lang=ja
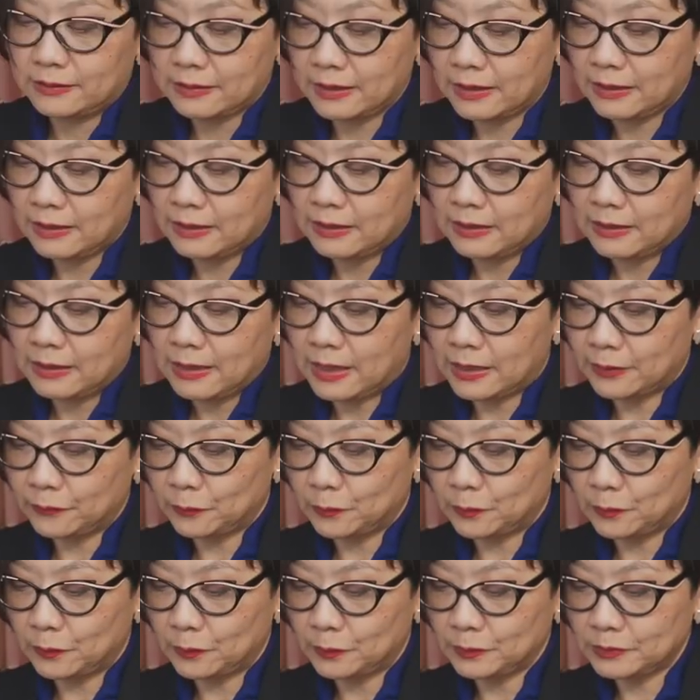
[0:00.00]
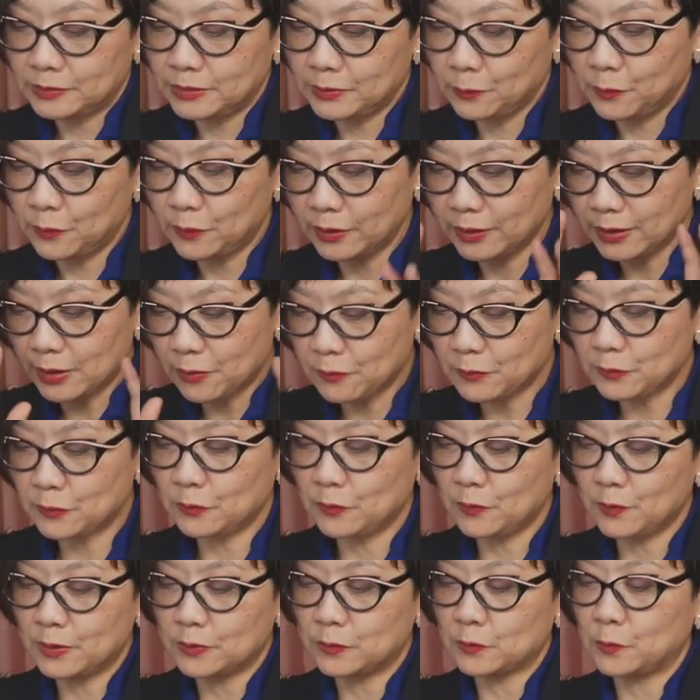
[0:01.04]
うん、であの絞り直すっ
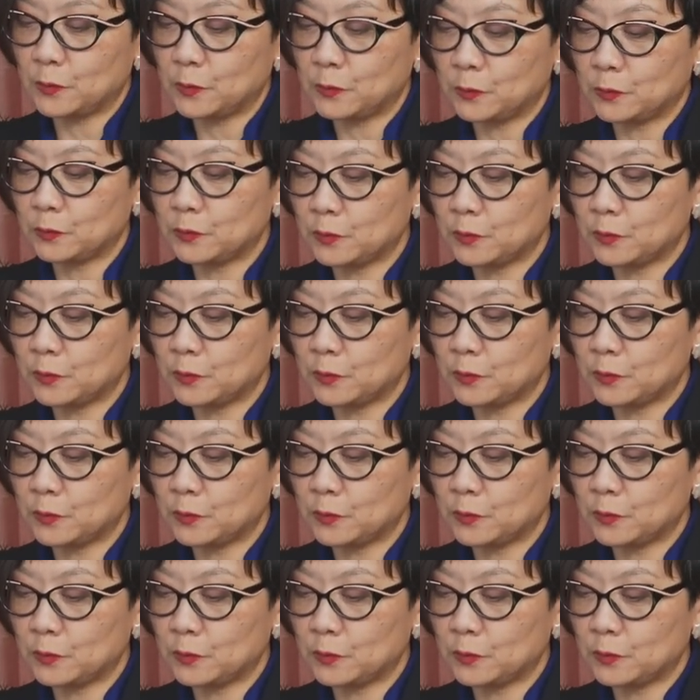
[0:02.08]
ていうのはその